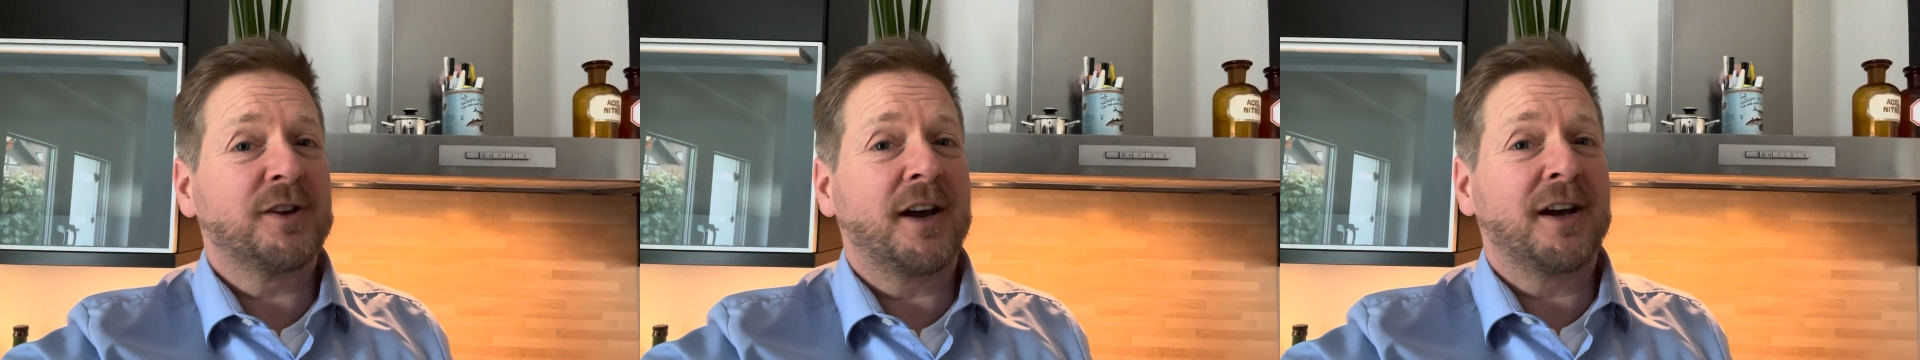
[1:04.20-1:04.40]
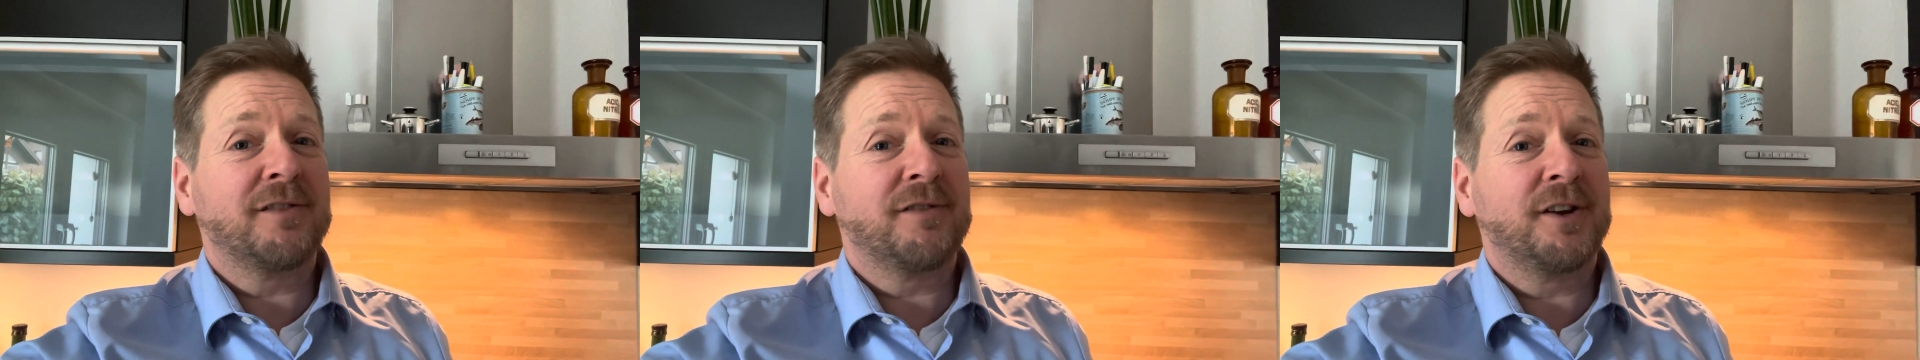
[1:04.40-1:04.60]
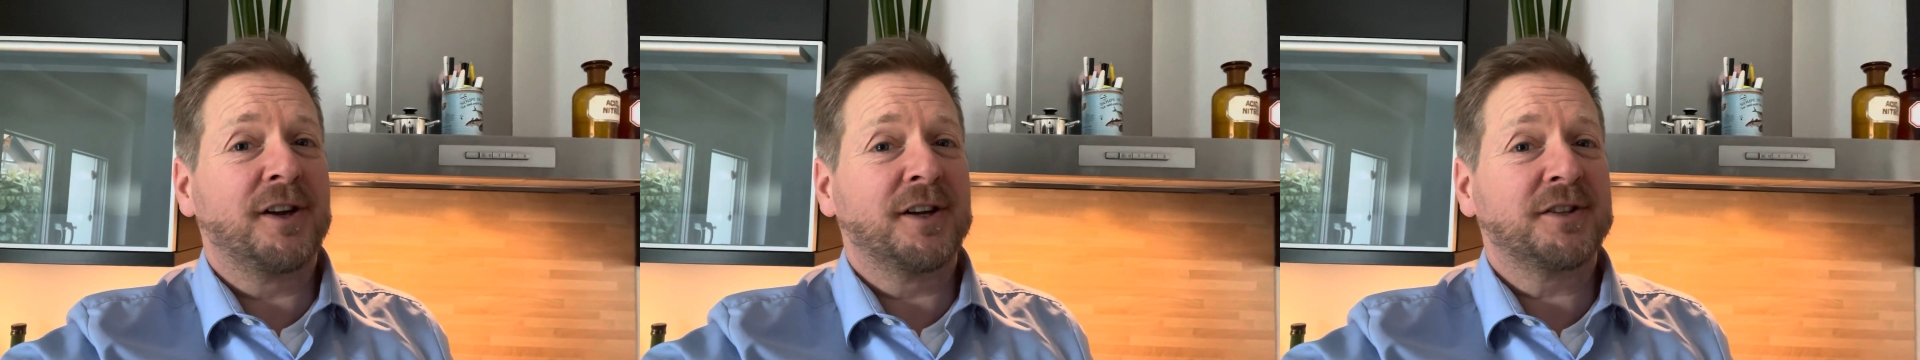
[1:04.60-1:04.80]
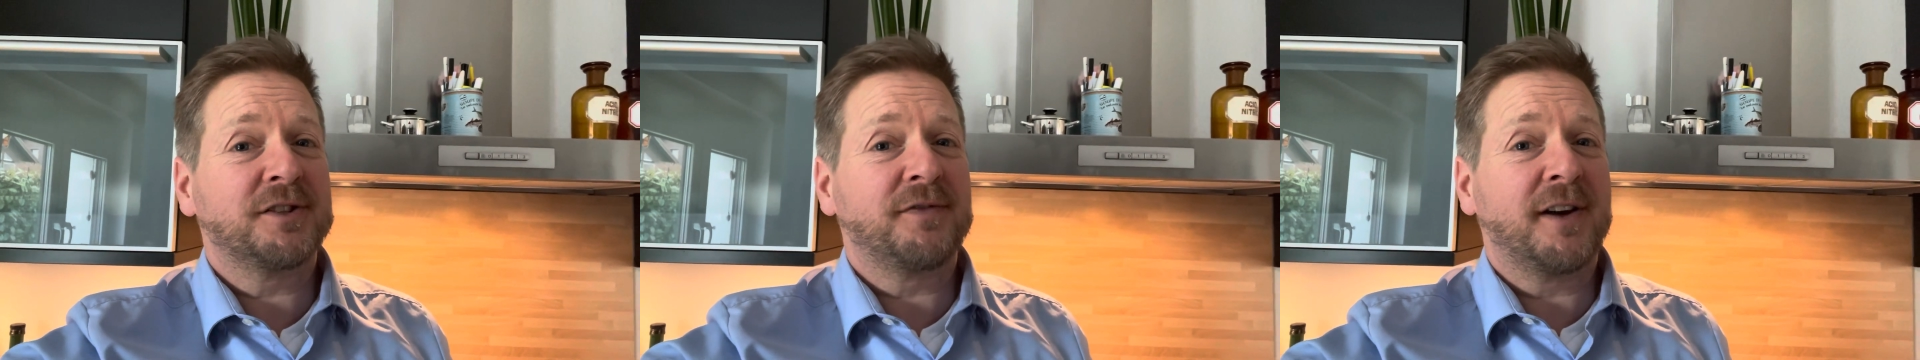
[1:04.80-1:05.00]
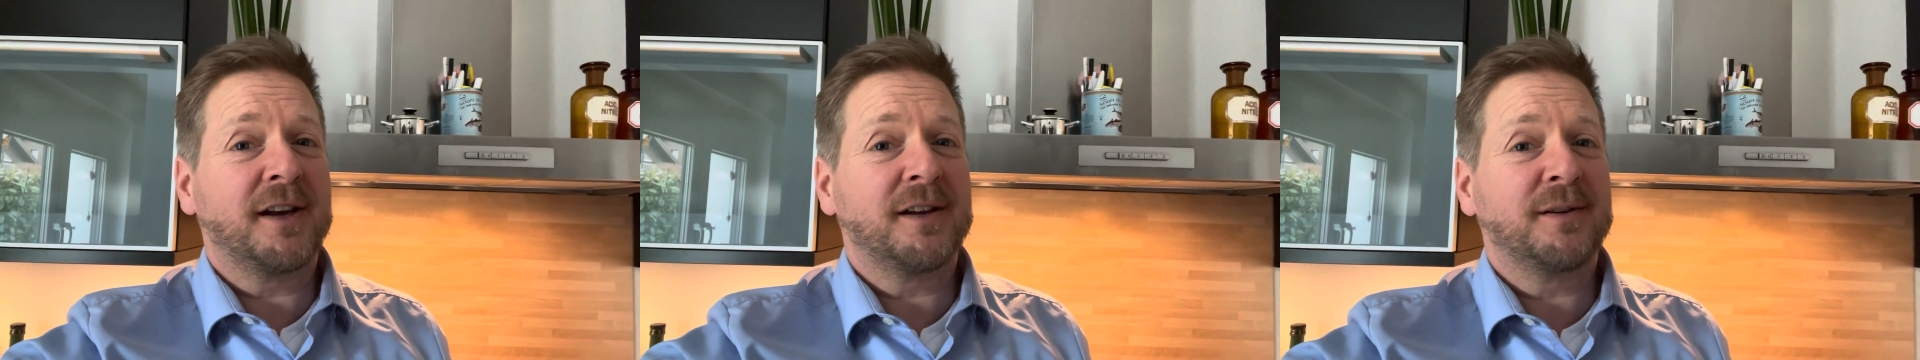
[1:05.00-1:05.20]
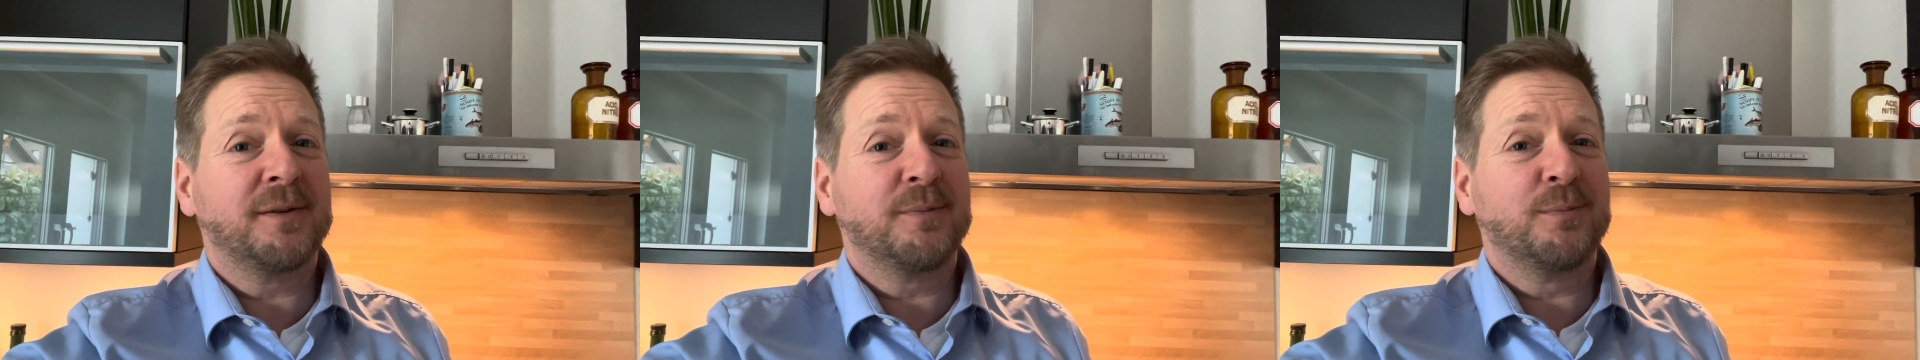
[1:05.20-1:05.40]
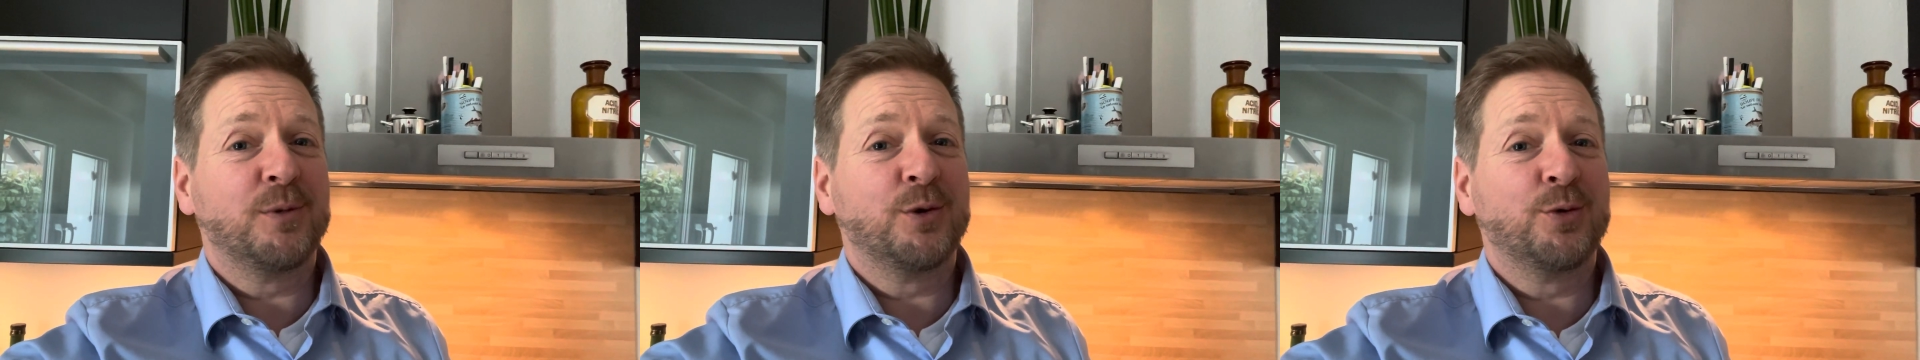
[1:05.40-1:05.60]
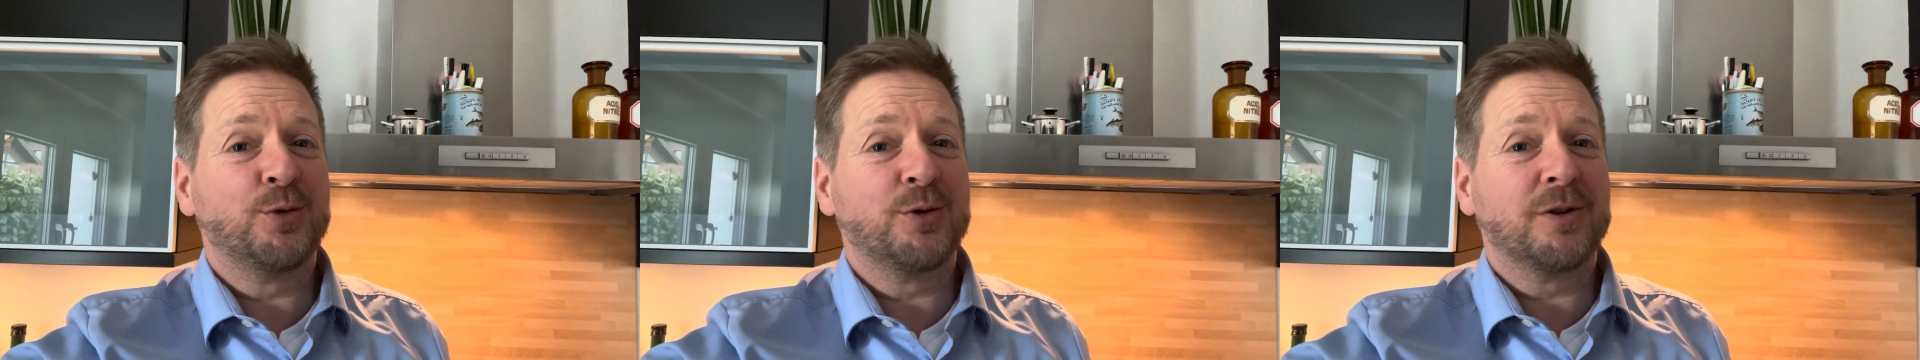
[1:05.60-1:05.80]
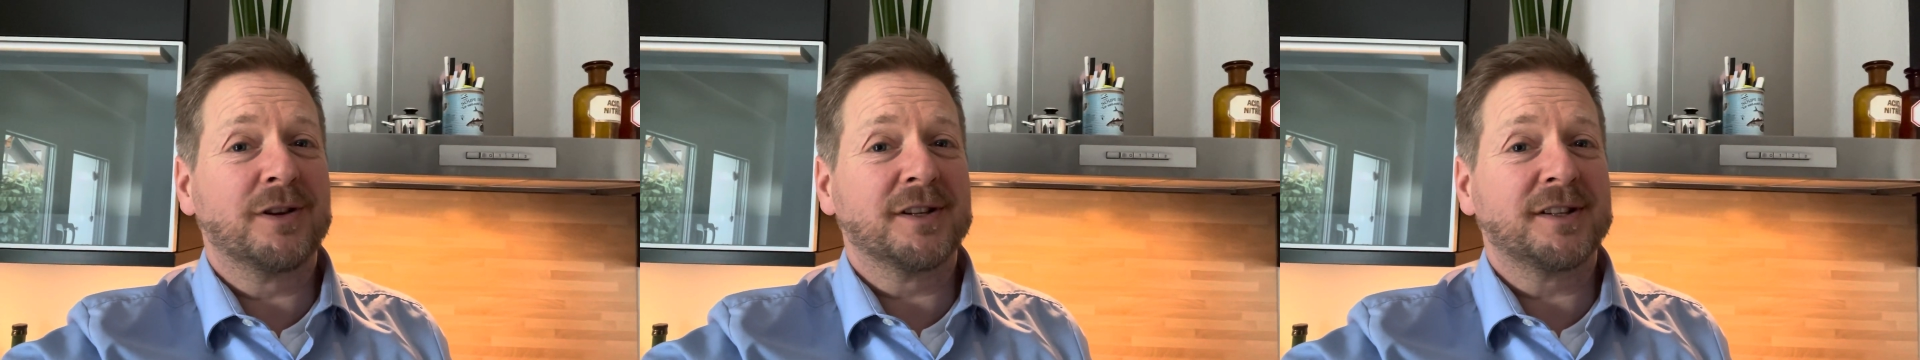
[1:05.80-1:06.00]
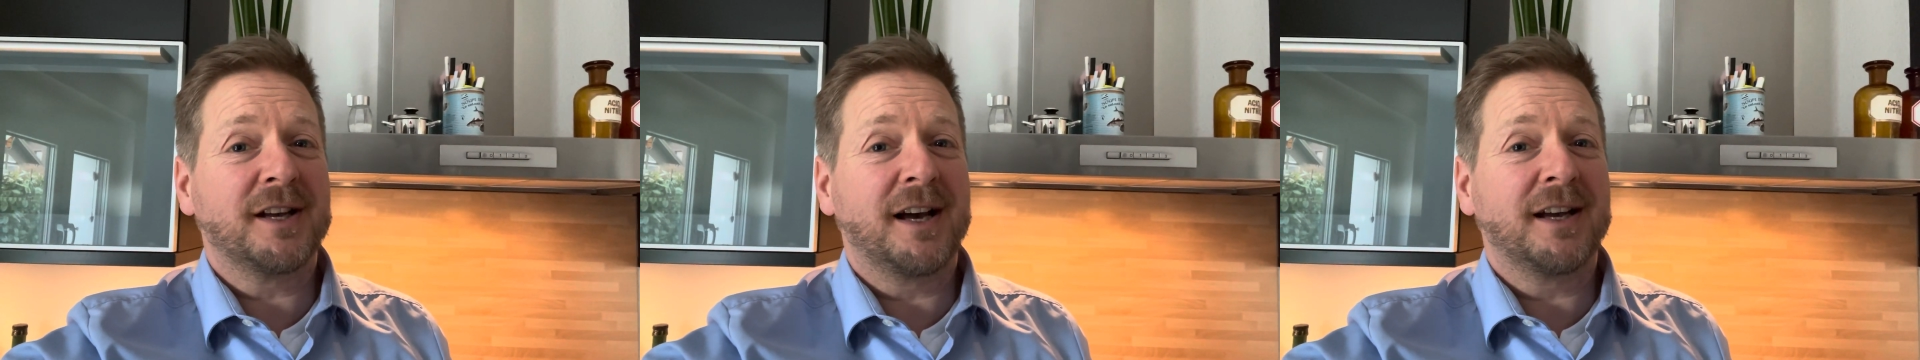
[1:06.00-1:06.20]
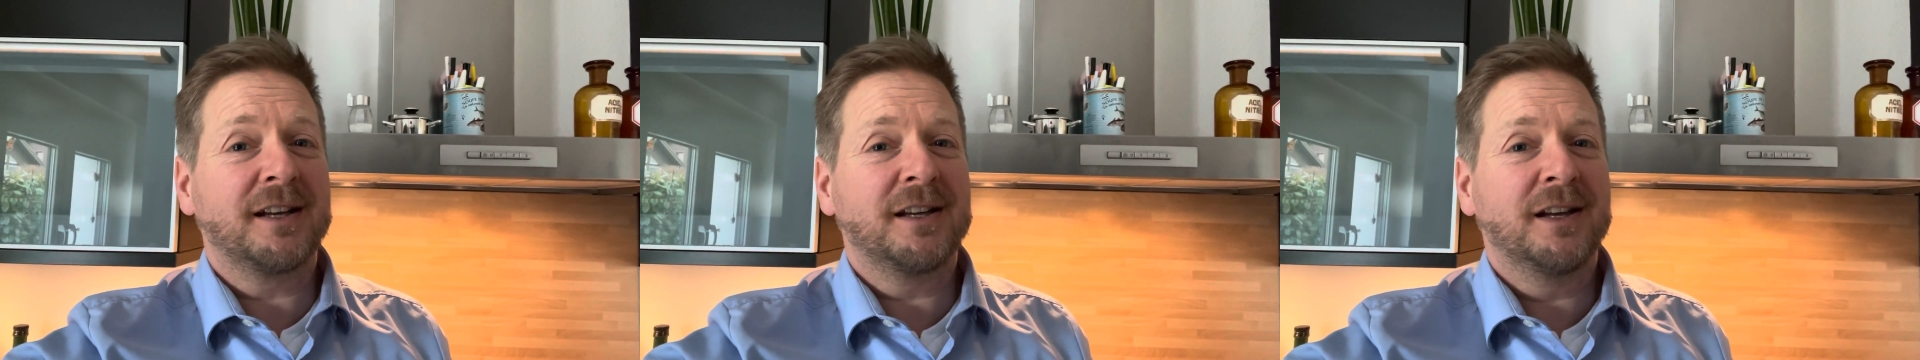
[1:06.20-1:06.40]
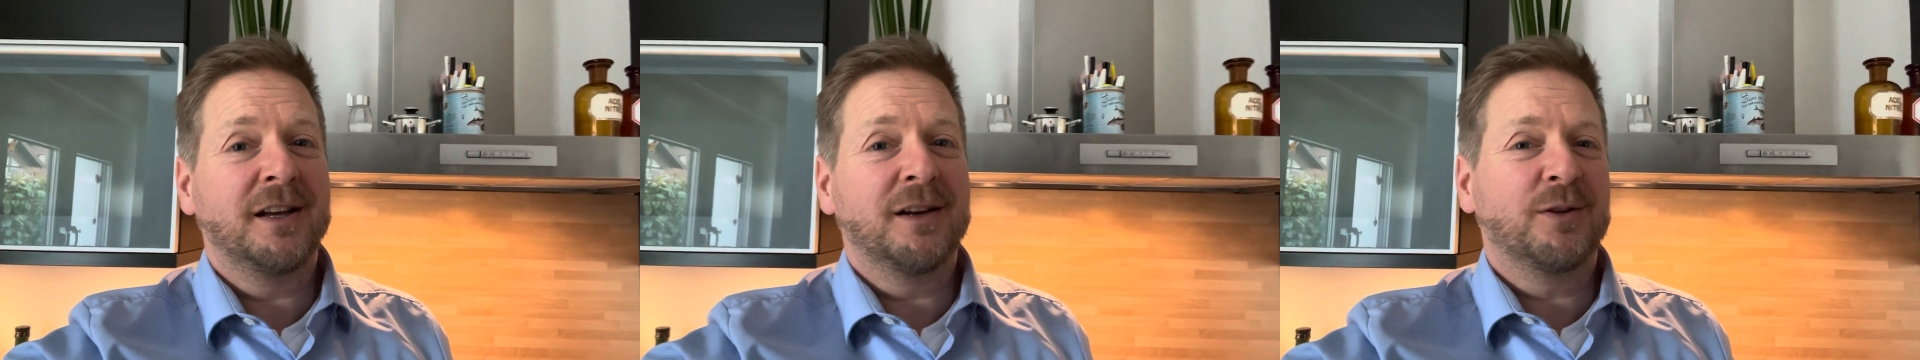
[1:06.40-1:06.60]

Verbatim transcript: du einfach nach zwei Minuten das Ei